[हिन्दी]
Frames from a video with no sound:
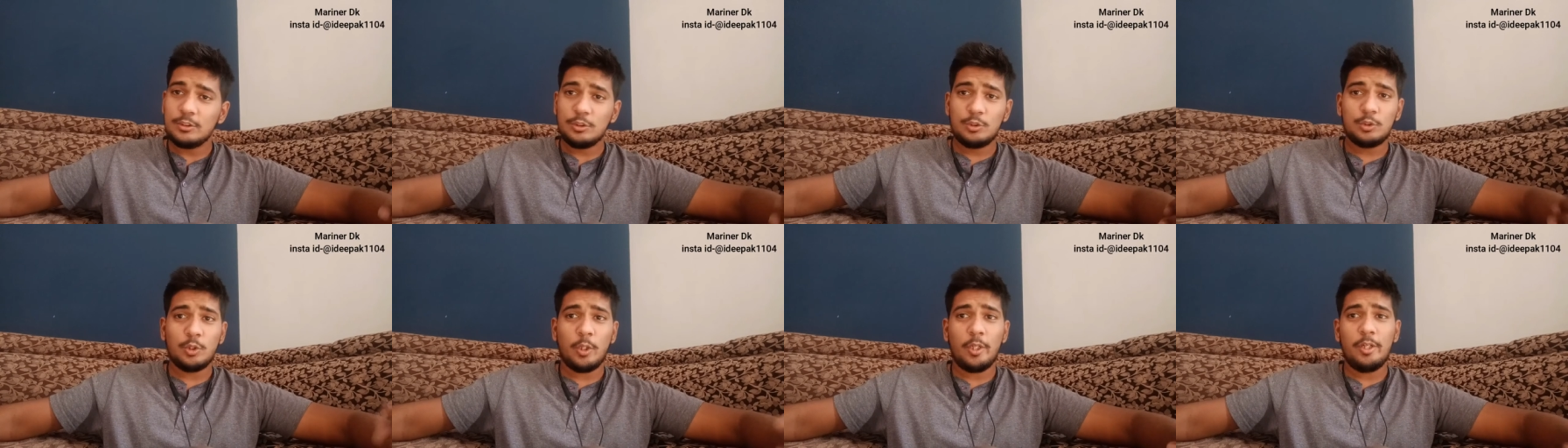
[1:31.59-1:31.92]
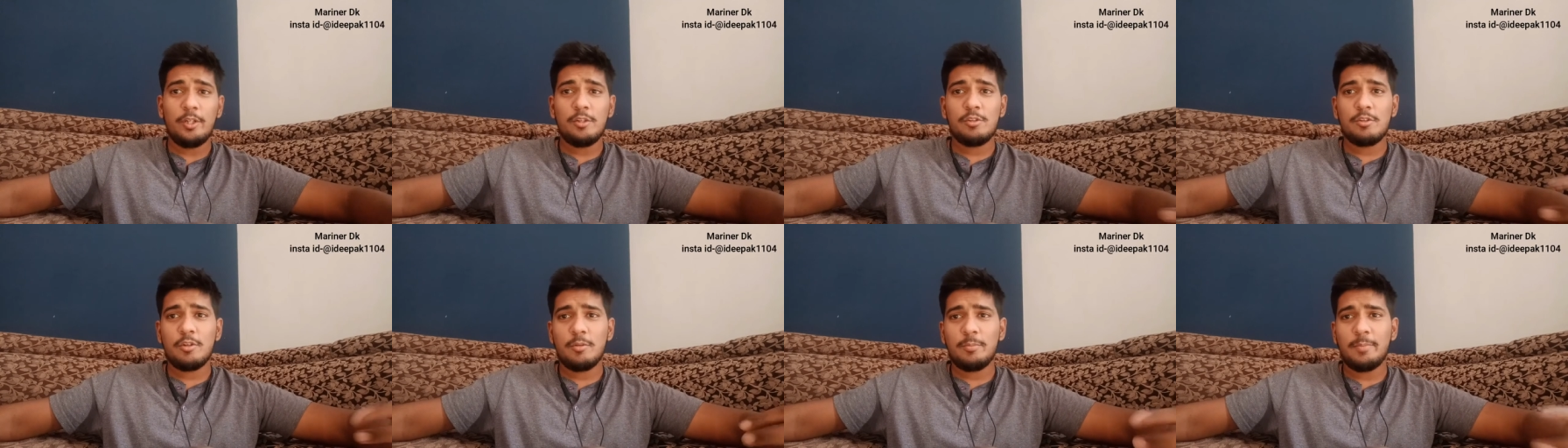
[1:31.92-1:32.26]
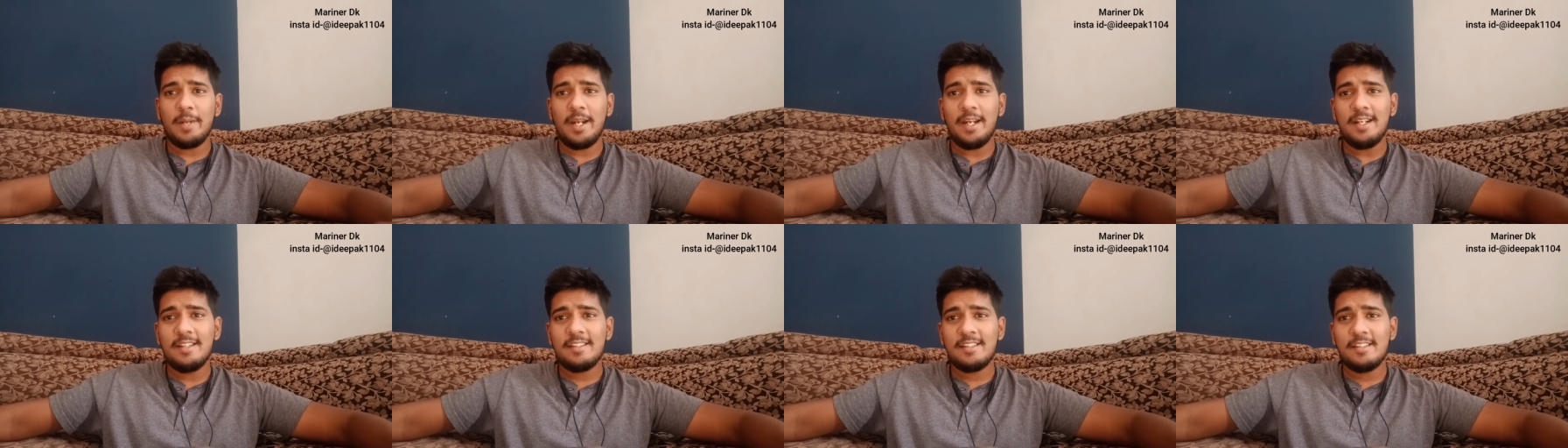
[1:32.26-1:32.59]
जॉइंट्स और
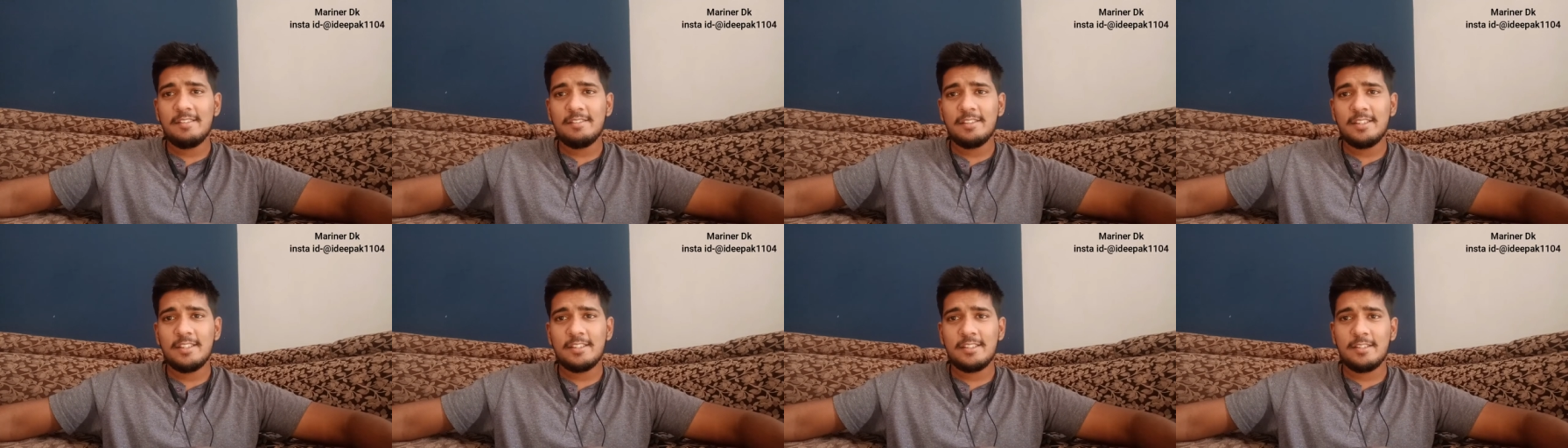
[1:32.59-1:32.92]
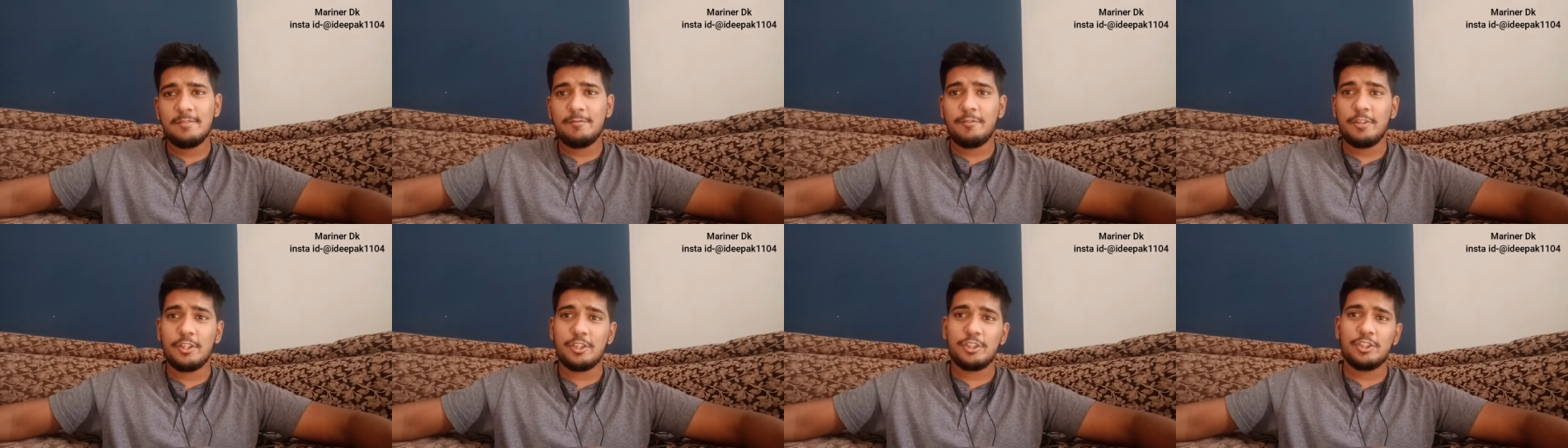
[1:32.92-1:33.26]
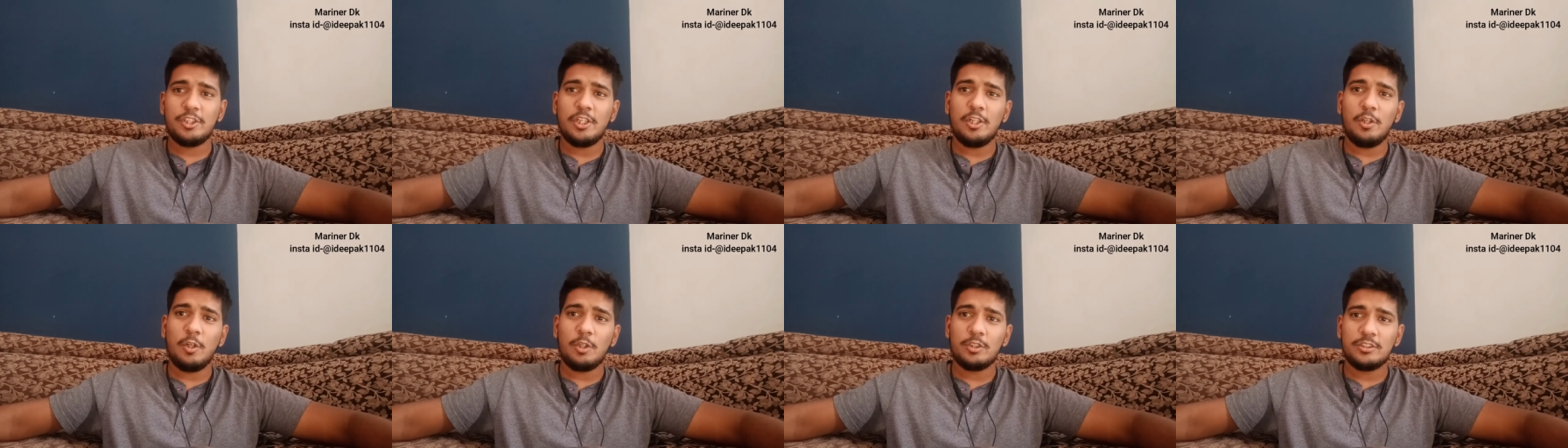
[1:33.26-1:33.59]
बैंड्स की वजह से
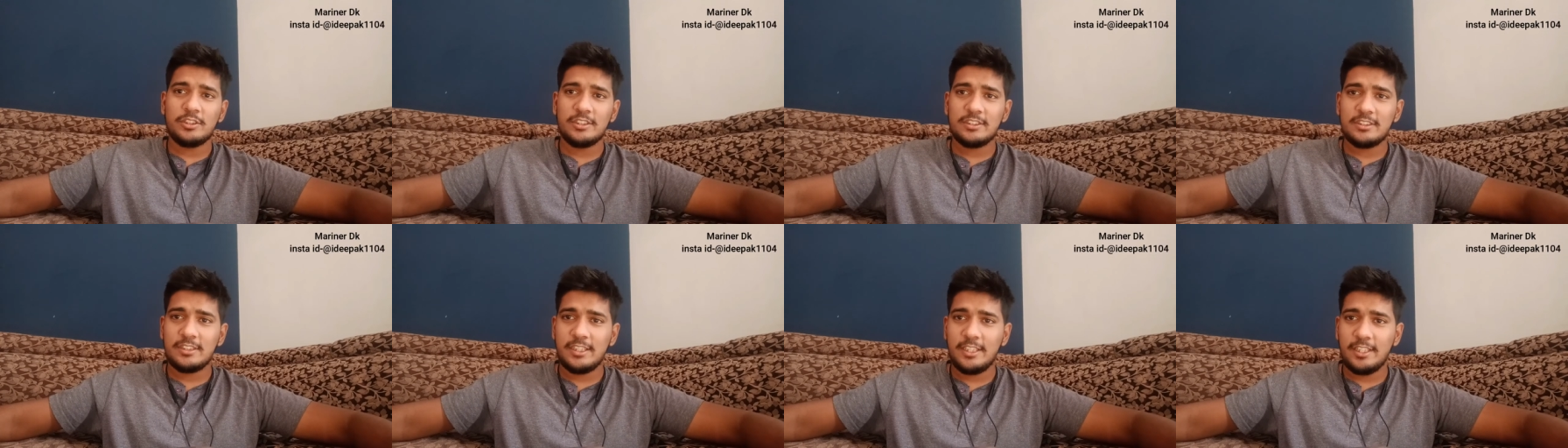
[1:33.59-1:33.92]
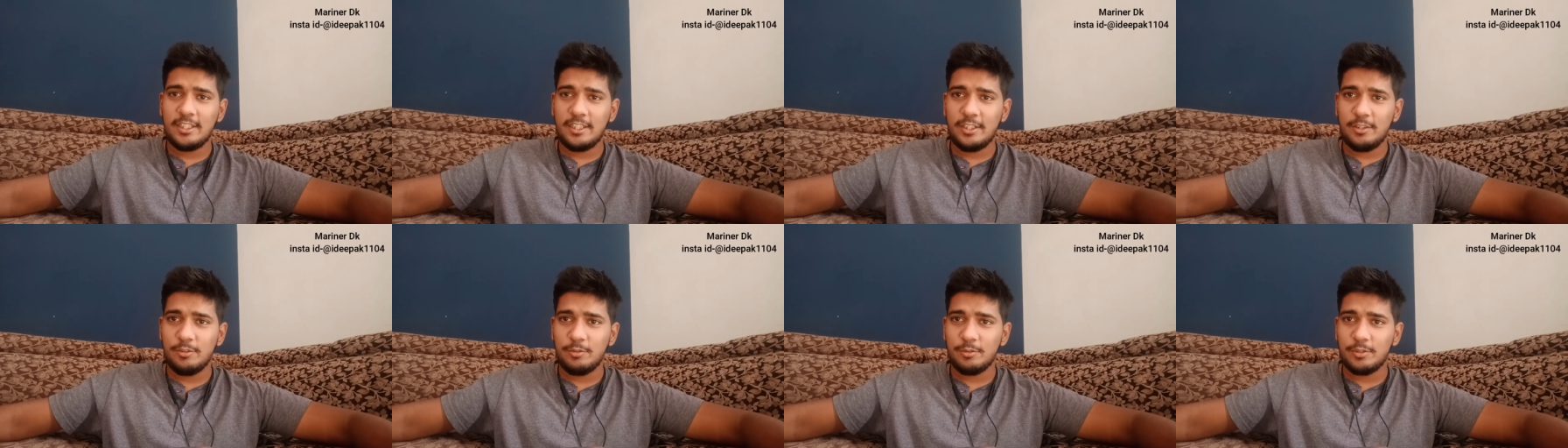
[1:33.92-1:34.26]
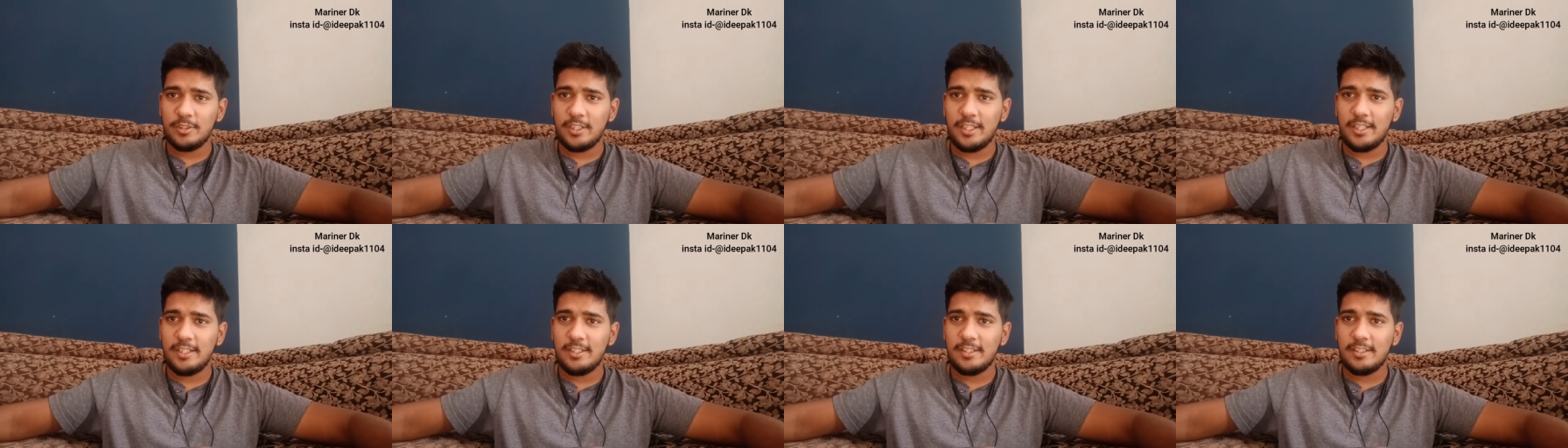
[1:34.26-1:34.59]
फ्रिक्शन लॉसेस इंक्रीज हो
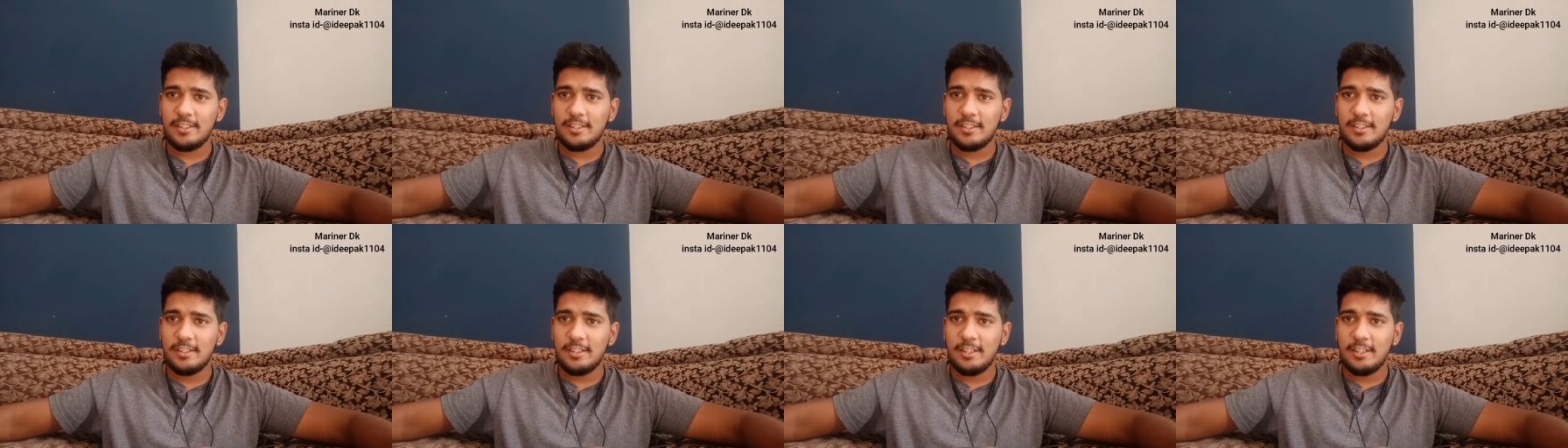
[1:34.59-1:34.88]
जाएंगे